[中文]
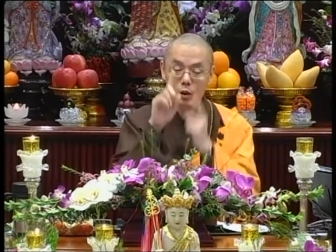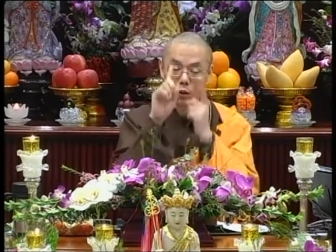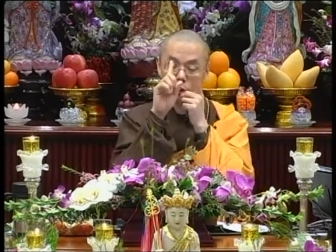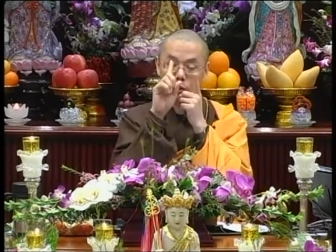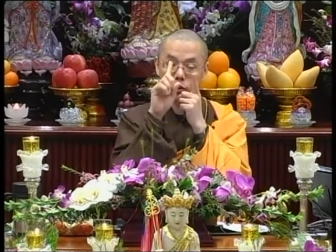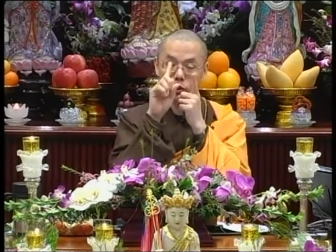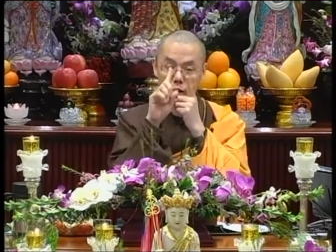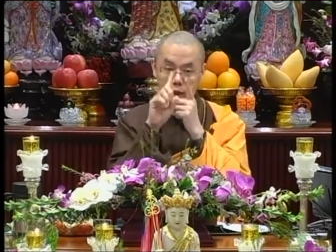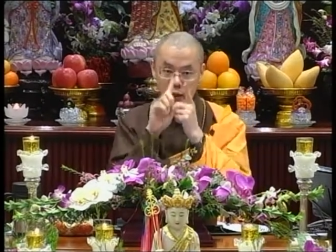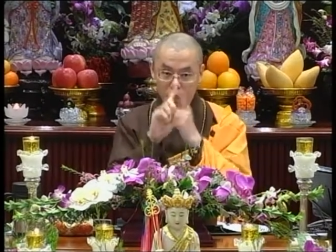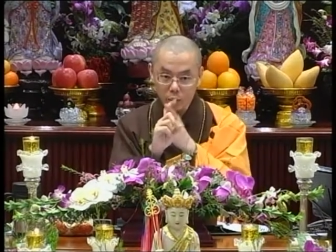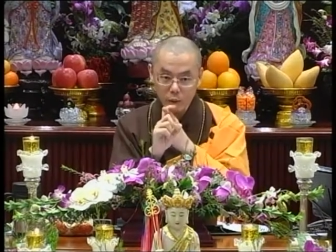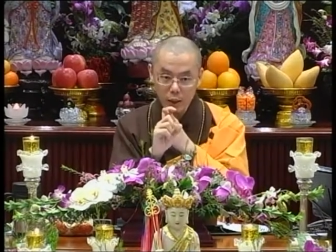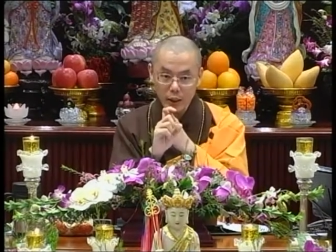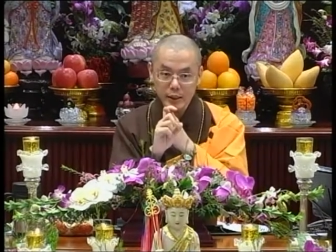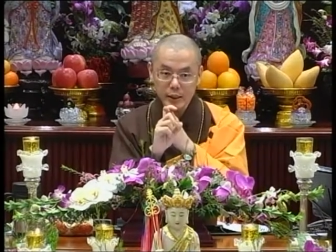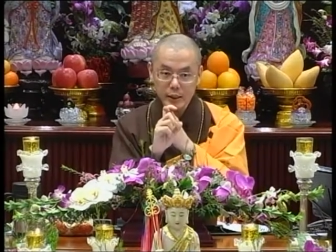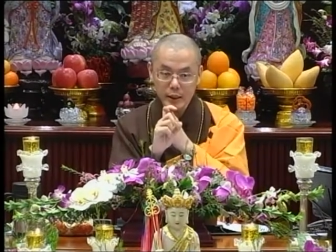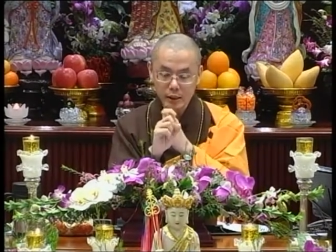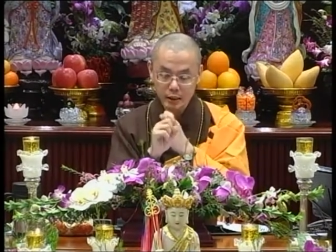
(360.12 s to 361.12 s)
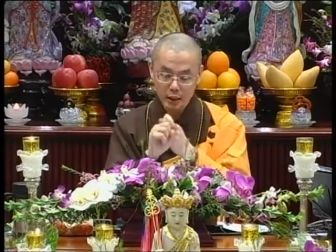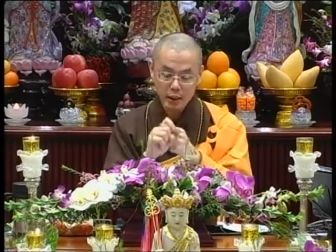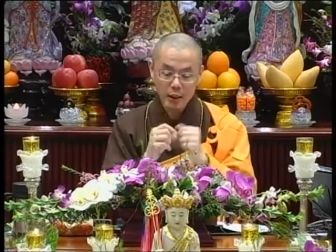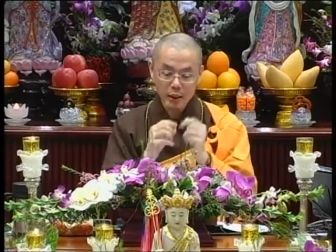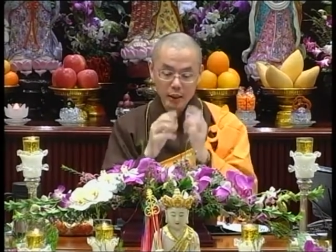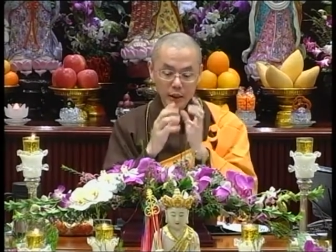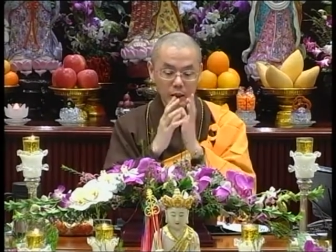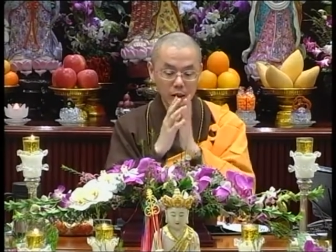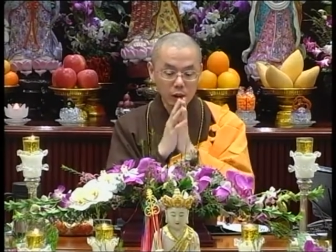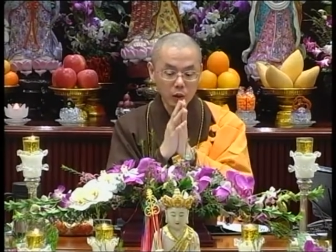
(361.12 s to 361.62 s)
或十块钱，
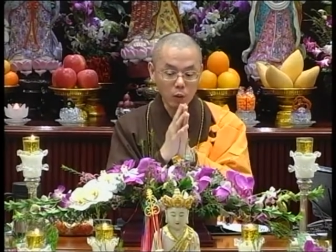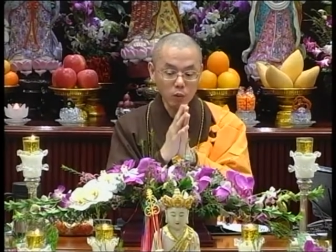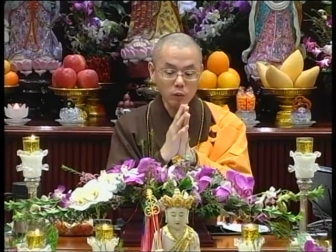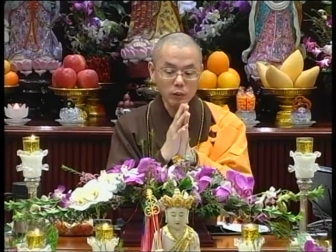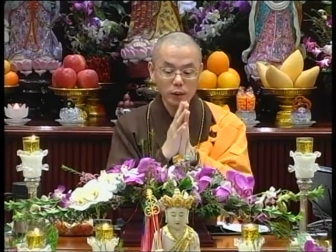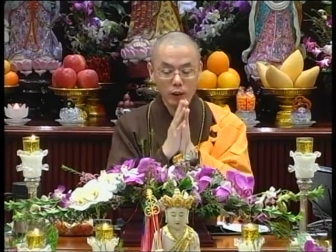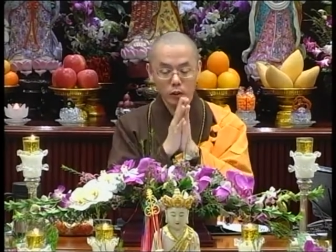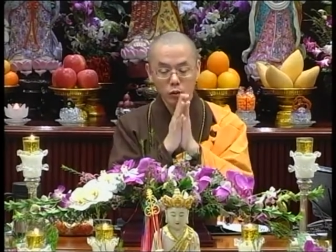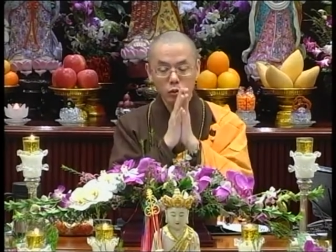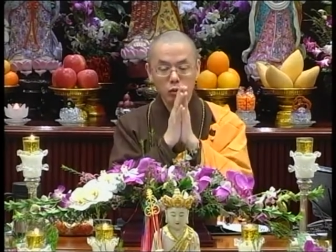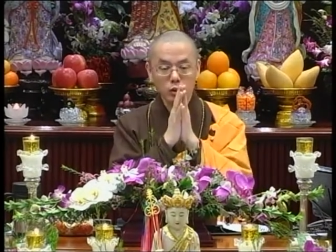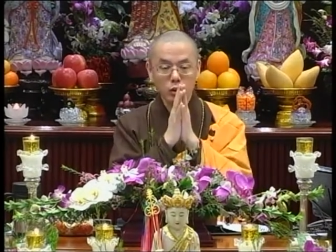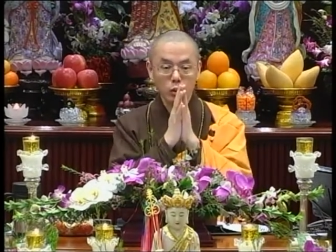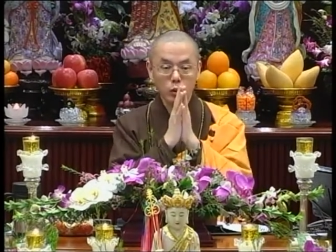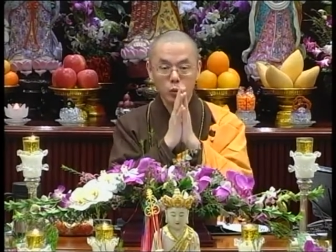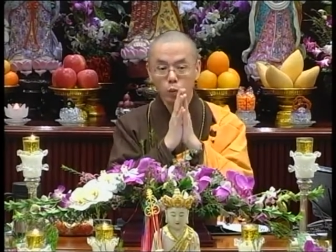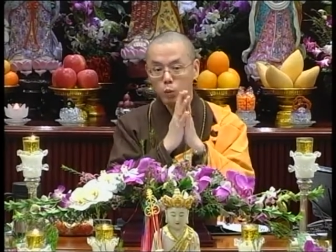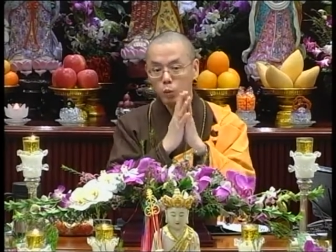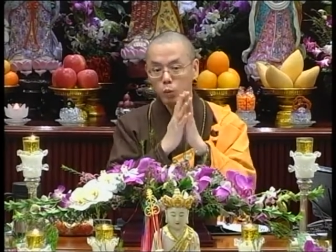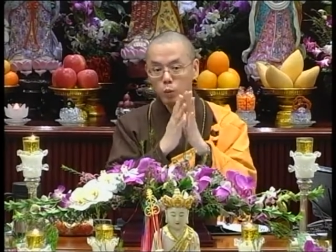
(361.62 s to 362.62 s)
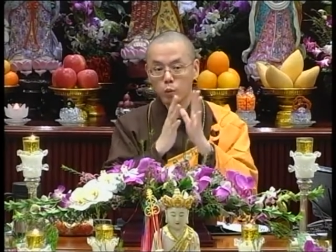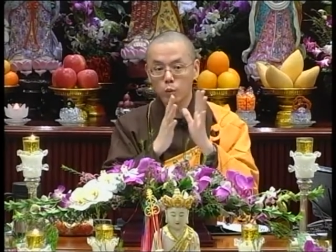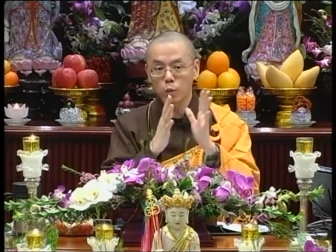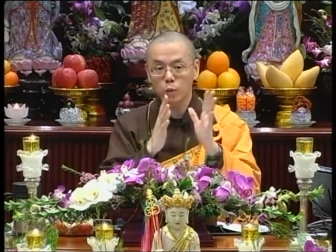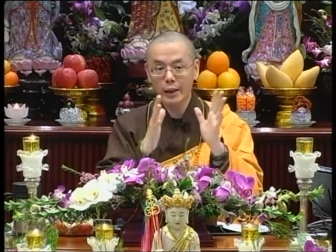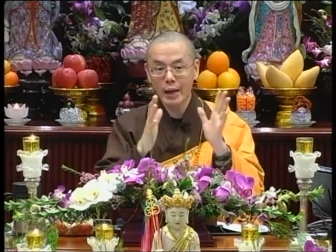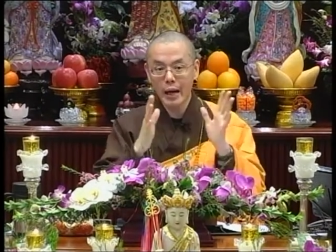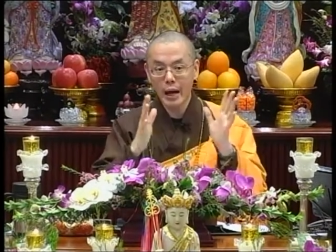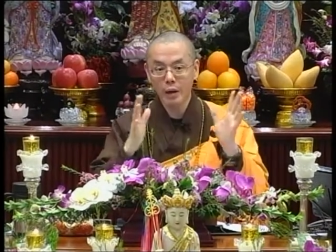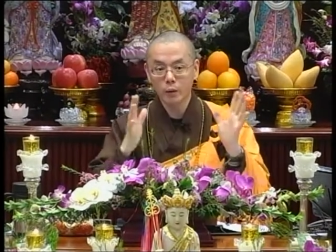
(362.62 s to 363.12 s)
你的功德就是
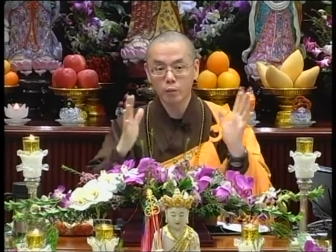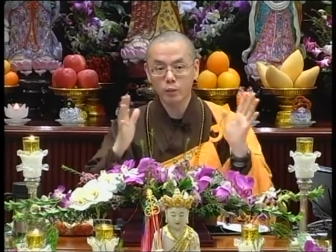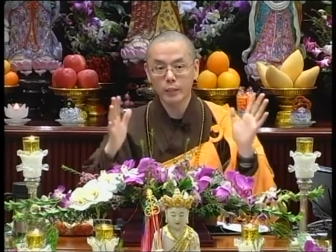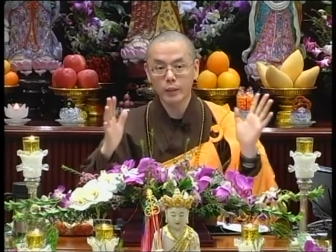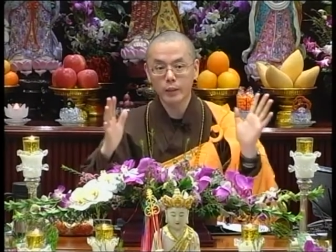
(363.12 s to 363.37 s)
无量无